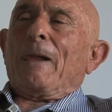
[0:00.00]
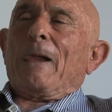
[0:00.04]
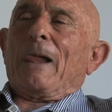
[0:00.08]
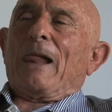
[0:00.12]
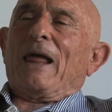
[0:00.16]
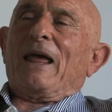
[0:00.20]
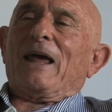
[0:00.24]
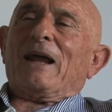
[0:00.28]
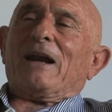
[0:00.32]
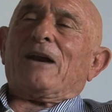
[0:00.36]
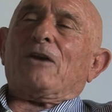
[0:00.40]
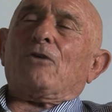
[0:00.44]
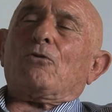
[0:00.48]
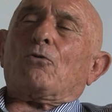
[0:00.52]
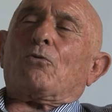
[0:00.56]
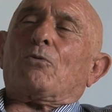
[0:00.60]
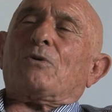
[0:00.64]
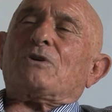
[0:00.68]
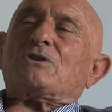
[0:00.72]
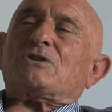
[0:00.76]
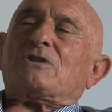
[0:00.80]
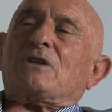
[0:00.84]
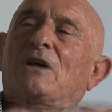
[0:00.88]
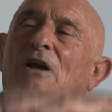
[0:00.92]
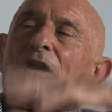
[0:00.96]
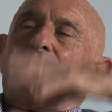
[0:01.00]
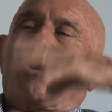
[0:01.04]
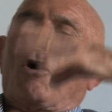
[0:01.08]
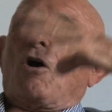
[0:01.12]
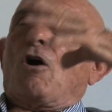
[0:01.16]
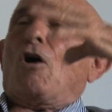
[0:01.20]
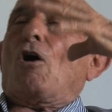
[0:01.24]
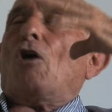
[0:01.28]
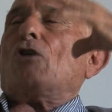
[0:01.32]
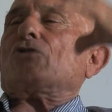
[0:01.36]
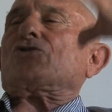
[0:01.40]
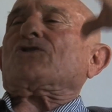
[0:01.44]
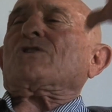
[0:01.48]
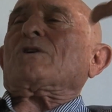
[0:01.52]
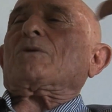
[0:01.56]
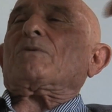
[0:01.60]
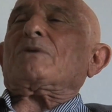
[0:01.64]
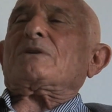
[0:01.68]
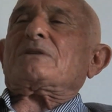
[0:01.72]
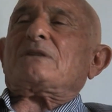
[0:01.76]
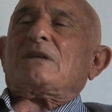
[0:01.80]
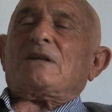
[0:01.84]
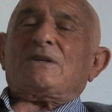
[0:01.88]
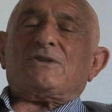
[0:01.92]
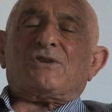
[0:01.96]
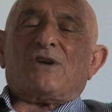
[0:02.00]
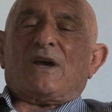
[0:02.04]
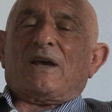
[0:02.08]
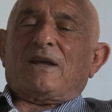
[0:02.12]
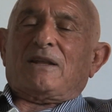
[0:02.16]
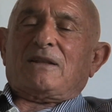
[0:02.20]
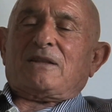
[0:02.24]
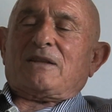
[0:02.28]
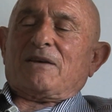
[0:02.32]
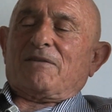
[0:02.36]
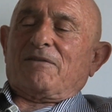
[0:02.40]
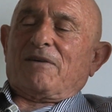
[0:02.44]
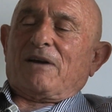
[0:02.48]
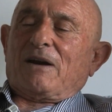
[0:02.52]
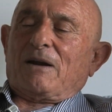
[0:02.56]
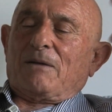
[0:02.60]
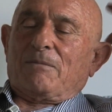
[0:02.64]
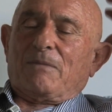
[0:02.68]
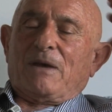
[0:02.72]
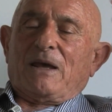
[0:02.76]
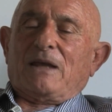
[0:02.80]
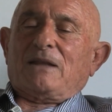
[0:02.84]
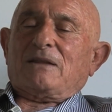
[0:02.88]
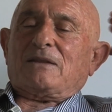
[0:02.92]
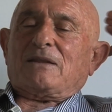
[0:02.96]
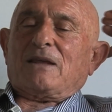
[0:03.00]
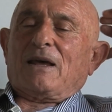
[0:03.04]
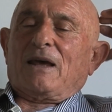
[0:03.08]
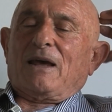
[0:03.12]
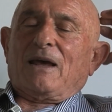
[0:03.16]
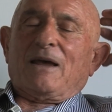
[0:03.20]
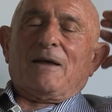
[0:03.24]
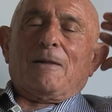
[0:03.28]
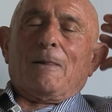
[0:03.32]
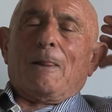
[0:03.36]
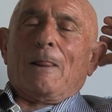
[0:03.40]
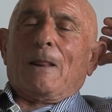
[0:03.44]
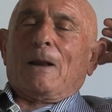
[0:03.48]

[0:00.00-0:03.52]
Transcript: erano queste rocce, questa gente veramente